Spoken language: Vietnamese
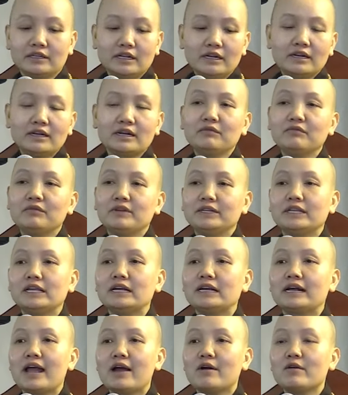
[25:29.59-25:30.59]
cho nên cái vị
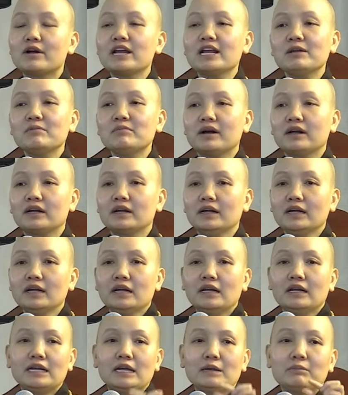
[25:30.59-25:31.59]
tỳ kheo khi mà
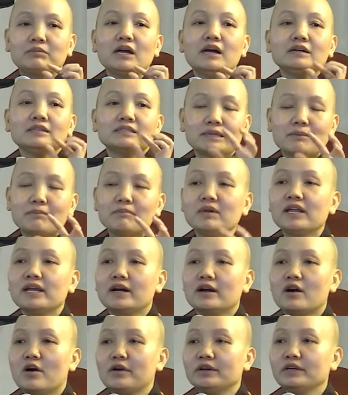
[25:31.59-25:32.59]
nghiệp thức sắp
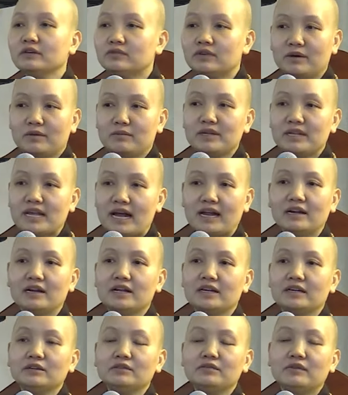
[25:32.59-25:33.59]
lìa khỏi, Đức Phật mới dặn
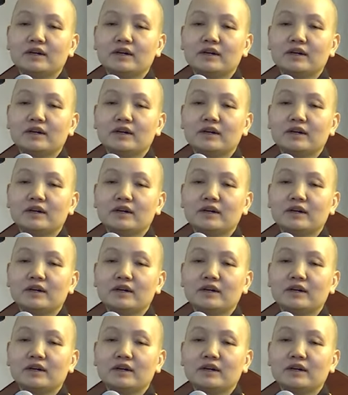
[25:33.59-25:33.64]
liền.